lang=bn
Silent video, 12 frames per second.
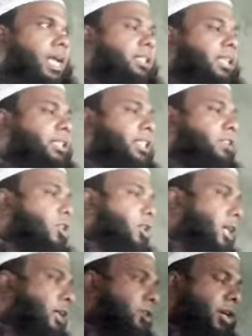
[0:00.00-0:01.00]
একদিক দিয়ে
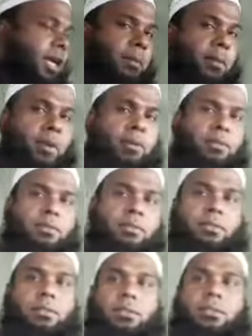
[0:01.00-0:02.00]
যথার্থ কেমন
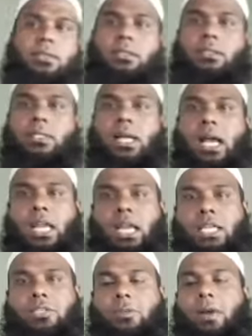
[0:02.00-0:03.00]

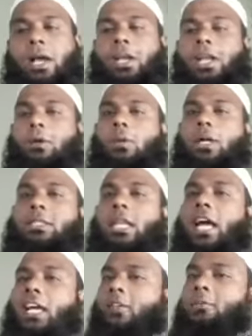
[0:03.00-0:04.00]
আল্লাহ সুবাহ
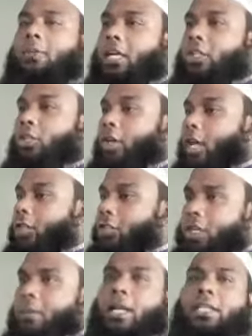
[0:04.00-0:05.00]
আদমকে
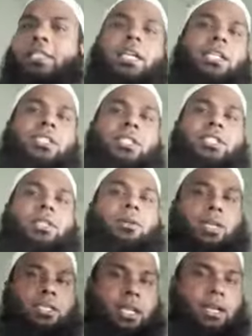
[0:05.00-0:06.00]
সরাসরি মাটি থেকে সৃষ্টি
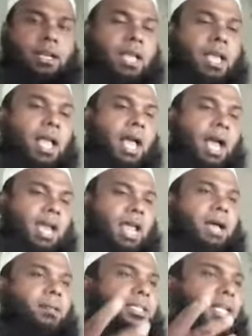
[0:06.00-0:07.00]
করেছেন আর
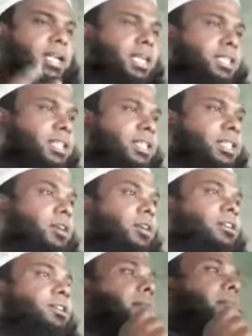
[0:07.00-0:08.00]
আমাদেরকে সৃষ্টি
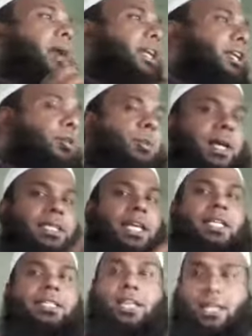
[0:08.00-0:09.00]
করেছেন মাটির
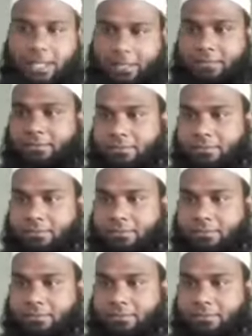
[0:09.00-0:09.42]
উপাদান থেকে